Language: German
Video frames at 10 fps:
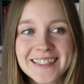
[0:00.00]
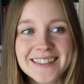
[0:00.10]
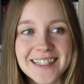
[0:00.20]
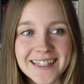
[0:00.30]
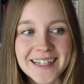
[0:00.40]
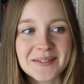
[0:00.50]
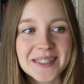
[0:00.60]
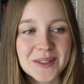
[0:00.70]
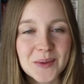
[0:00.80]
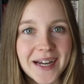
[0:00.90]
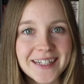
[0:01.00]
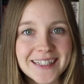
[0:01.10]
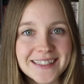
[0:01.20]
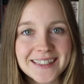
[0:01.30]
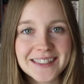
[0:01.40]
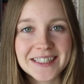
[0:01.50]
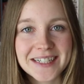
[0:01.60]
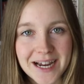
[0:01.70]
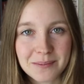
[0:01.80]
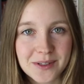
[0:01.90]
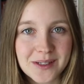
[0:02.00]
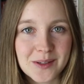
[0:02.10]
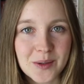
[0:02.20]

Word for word: Tatsächlich habe ich so einen riesigen Stapel